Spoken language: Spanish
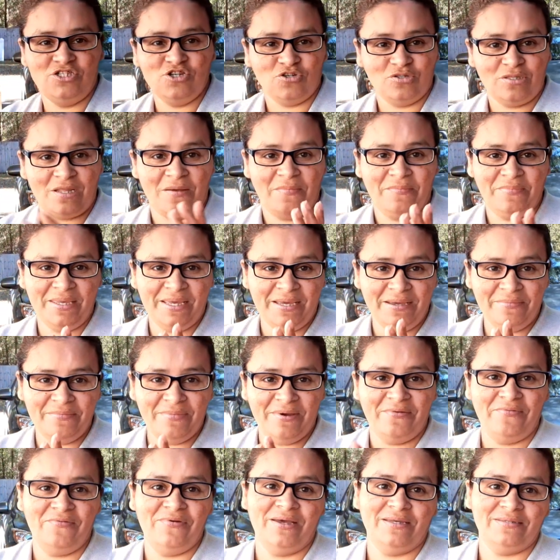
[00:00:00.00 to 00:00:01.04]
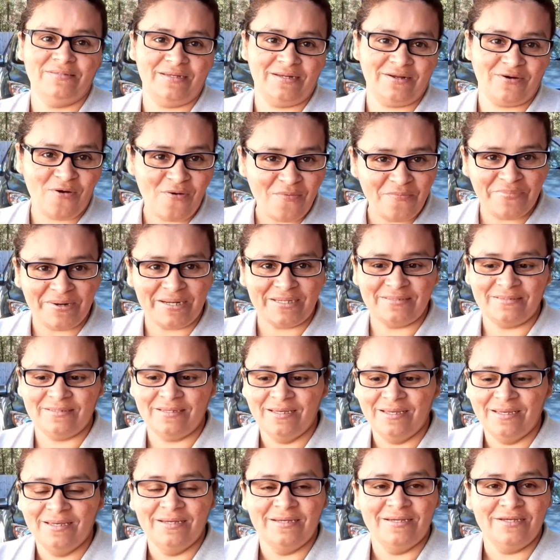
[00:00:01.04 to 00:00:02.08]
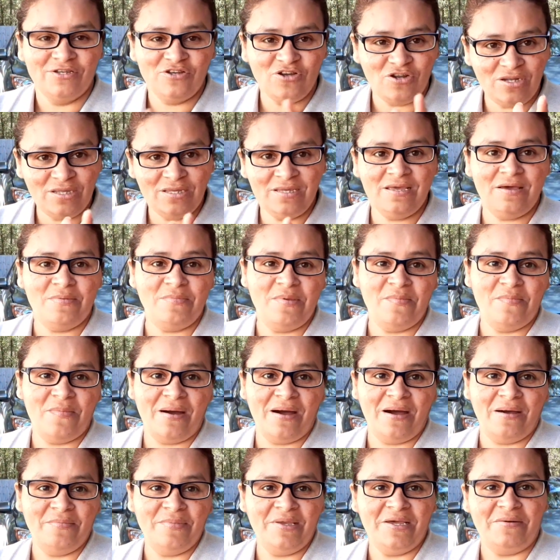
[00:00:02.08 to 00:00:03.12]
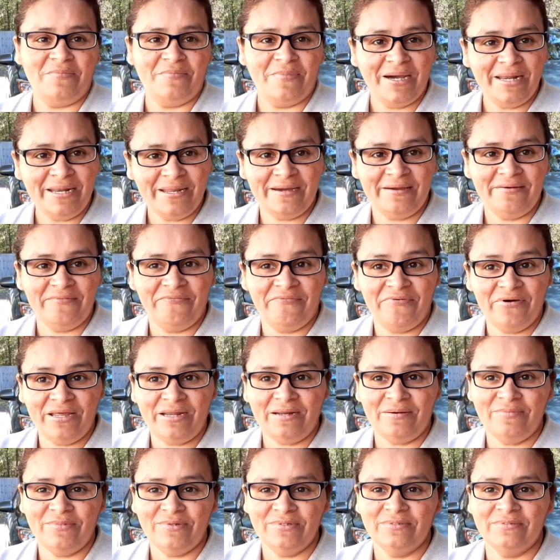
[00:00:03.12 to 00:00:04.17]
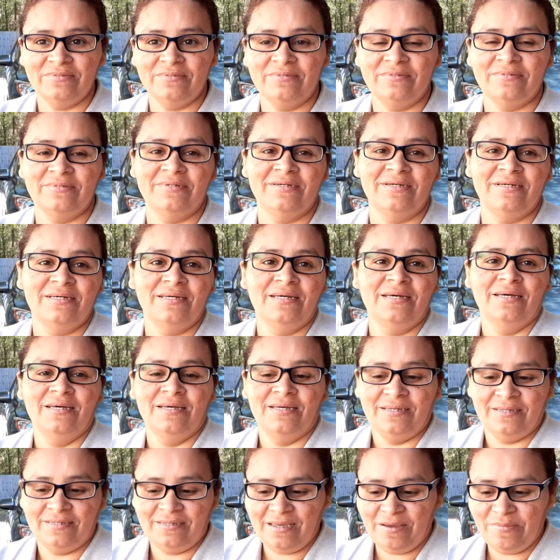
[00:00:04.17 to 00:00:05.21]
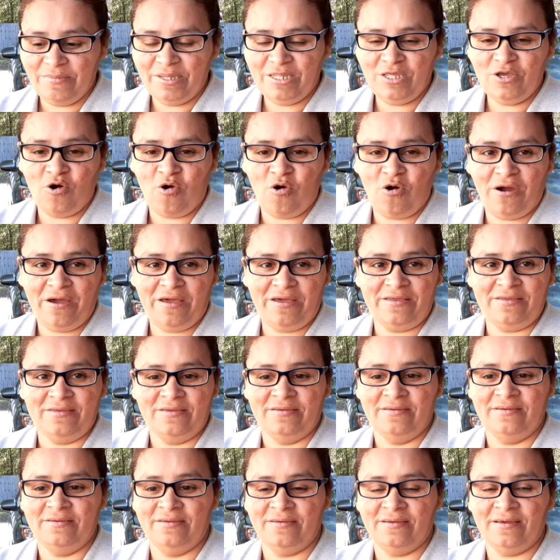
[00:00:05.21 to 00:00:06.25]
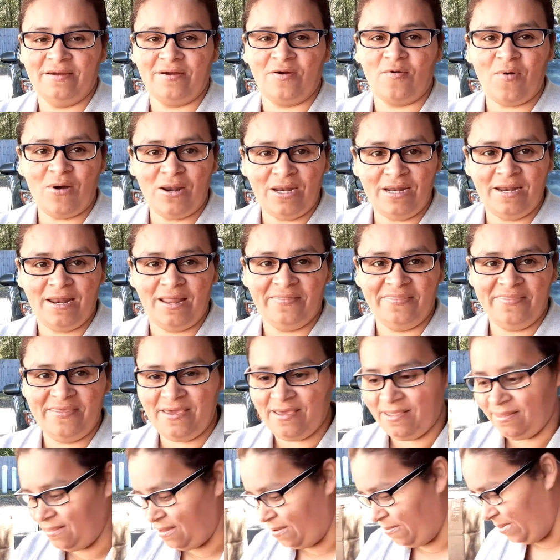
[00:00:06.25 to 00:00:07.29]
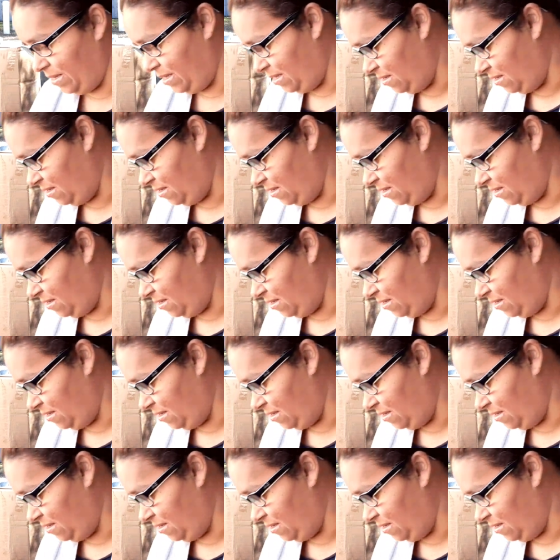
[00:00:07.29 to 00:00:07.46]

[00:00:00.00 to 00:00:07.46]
yo también me fui a hacer compras. Yo le dije a mi, hermana que fuéramos. ya me dijo, ok, ¿cuál es la tienda? Me